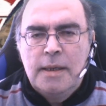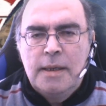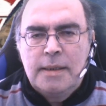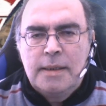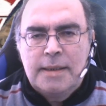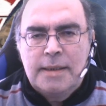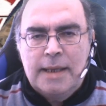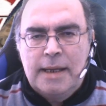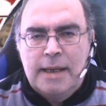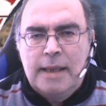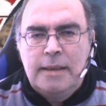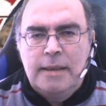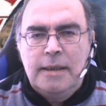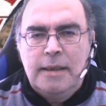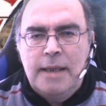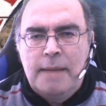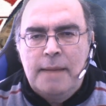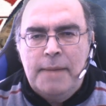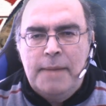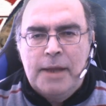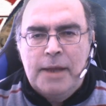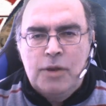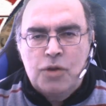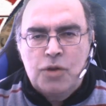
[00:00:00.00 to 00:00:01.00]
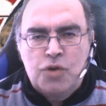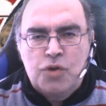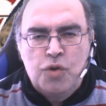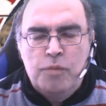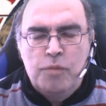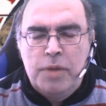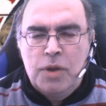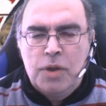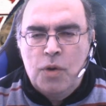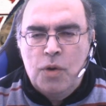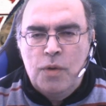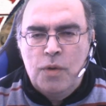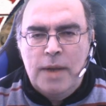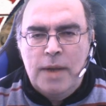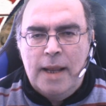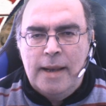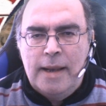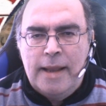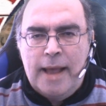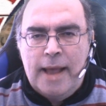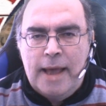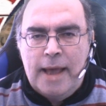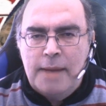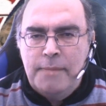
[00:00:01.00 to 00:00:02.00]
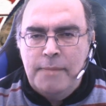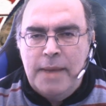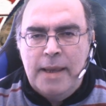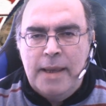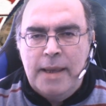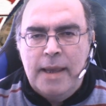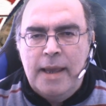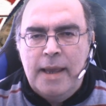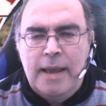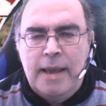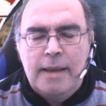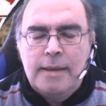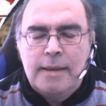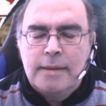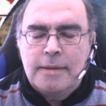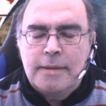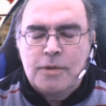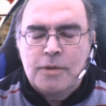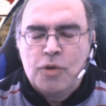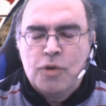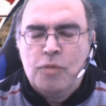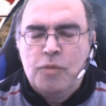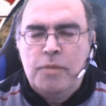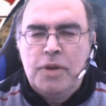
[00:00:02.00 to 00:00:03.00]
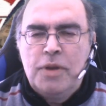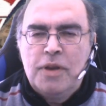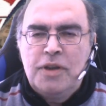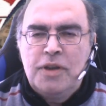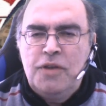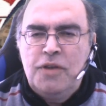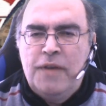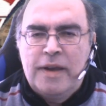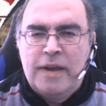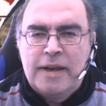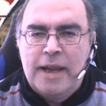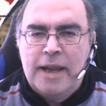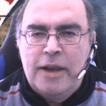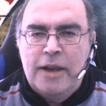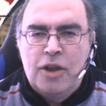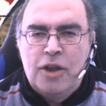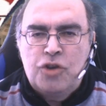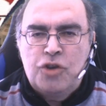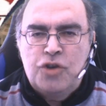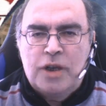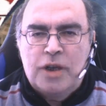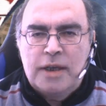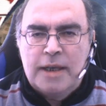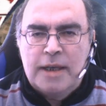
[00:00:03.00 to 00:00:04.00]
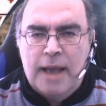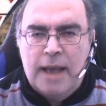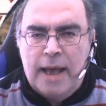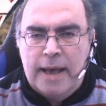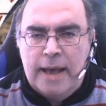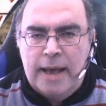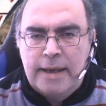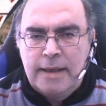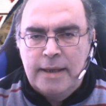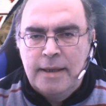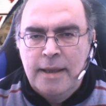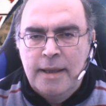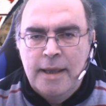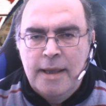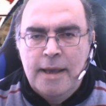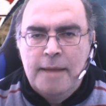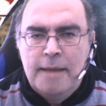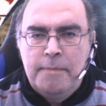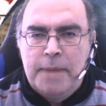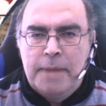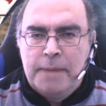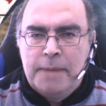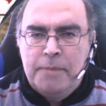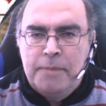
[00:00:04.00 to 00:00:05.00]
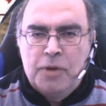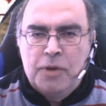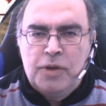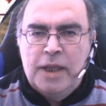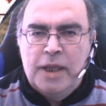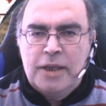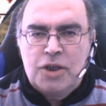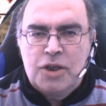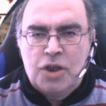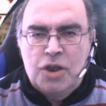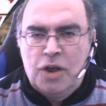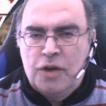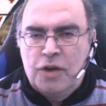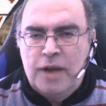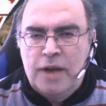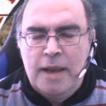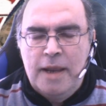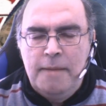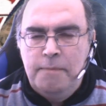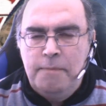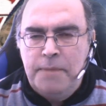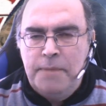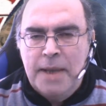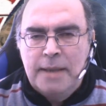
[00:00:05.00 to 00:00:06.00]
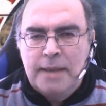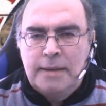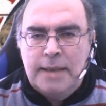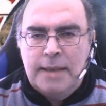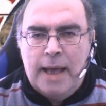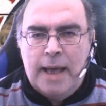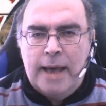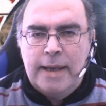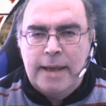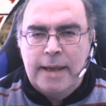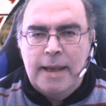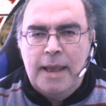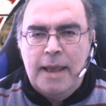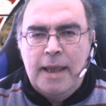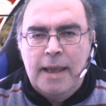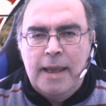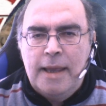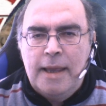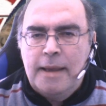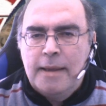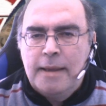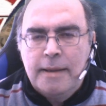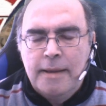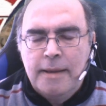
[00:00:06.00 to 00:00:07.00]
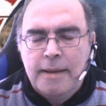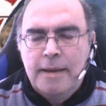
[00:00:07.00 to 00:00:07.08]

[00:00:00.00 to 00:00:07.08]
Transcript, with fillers: sarà diramato subito un allarme e subito ci verranno a cercare per potercelo reimpiantare e